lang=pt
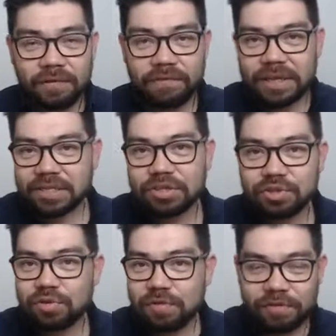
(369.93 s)
Faça
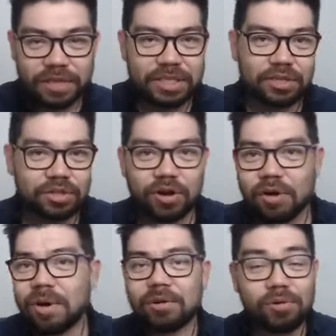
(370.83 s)
chuva, faça
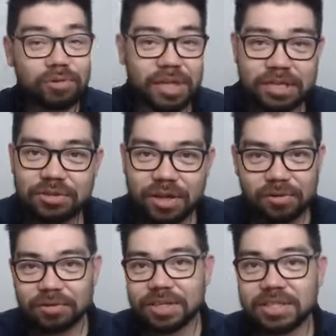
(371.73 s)
sol, aconteça o que
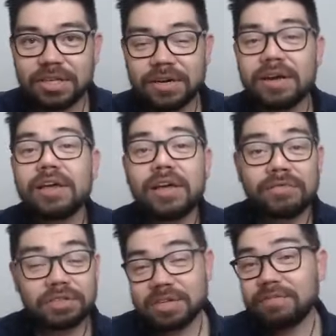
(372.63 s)
acontecer,
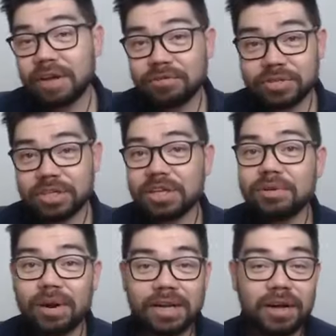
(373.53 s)
você vai conseguir
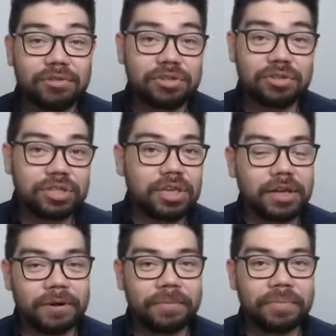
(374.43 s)
guardar o seu
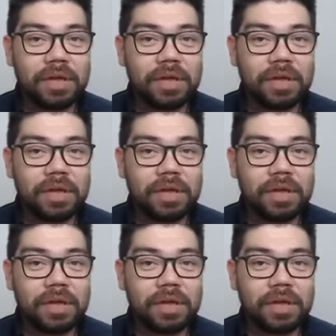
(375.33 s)
dinheiro.